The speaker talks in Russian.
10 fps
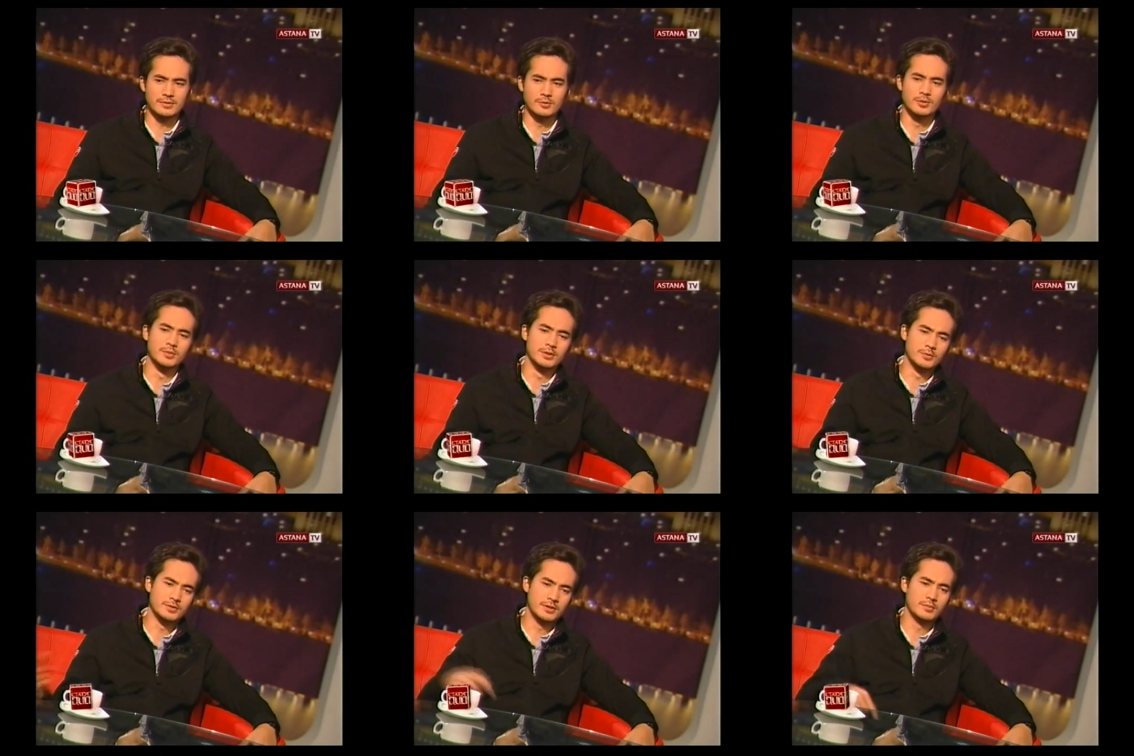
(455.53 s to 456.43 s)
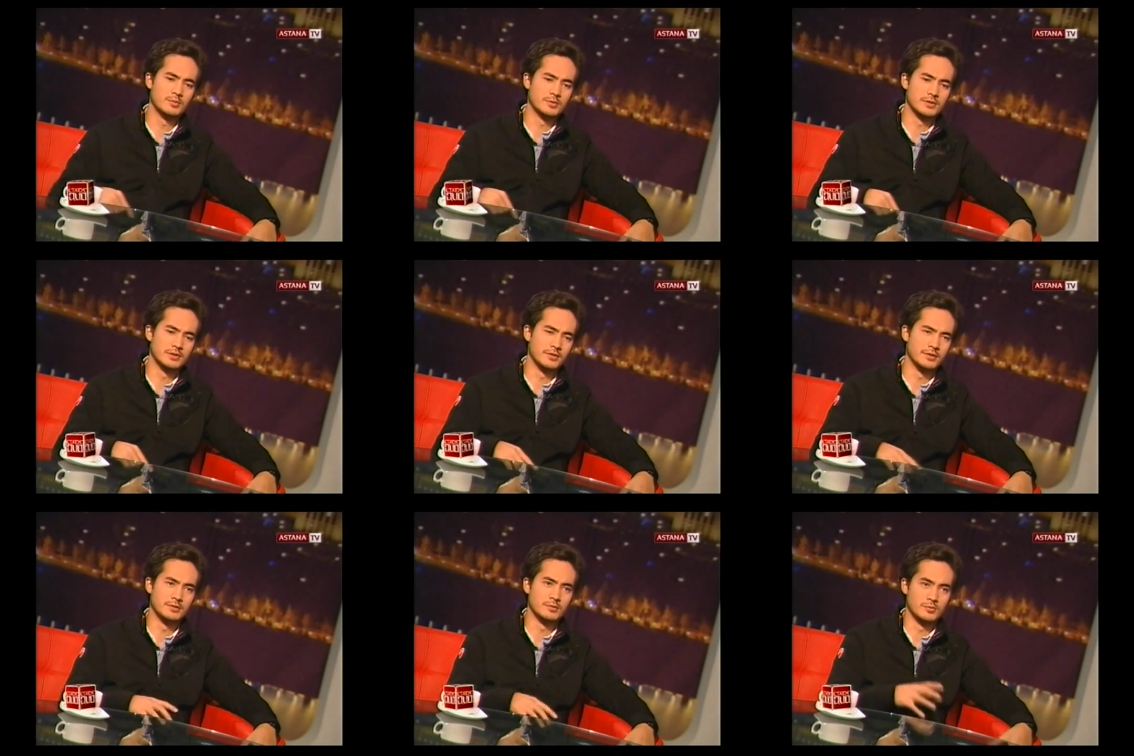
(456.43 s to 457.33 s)
но и мои друзья после этого,
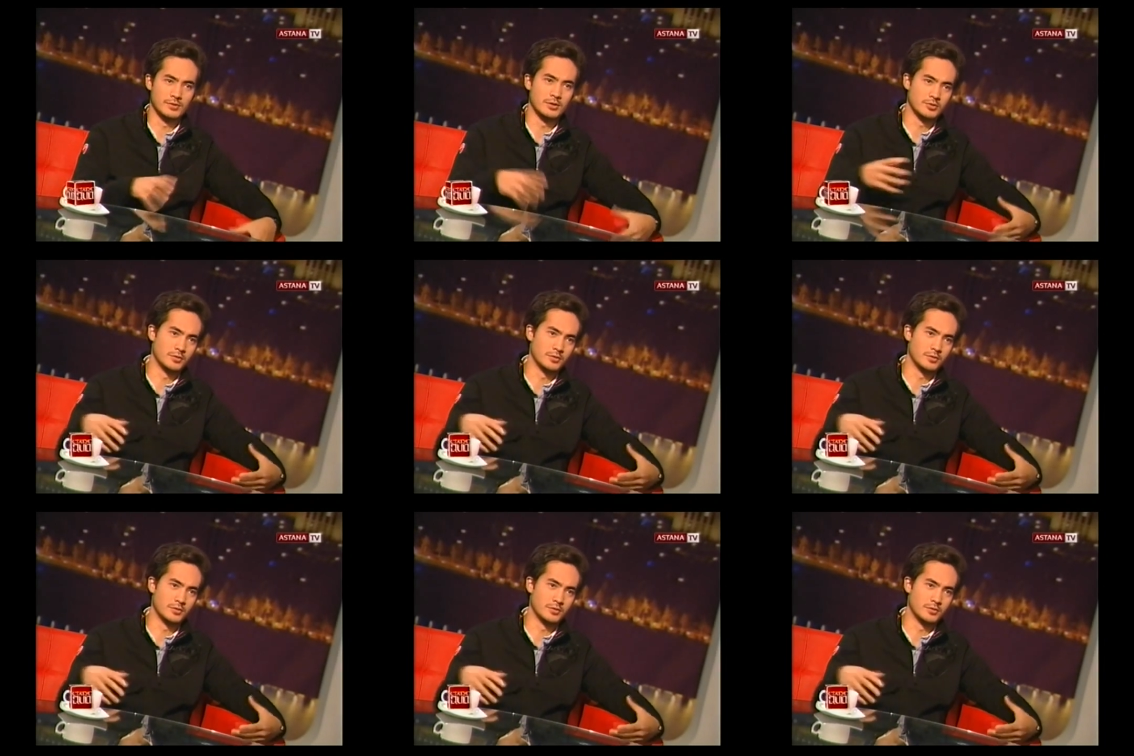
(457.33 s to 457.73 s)
они узнали,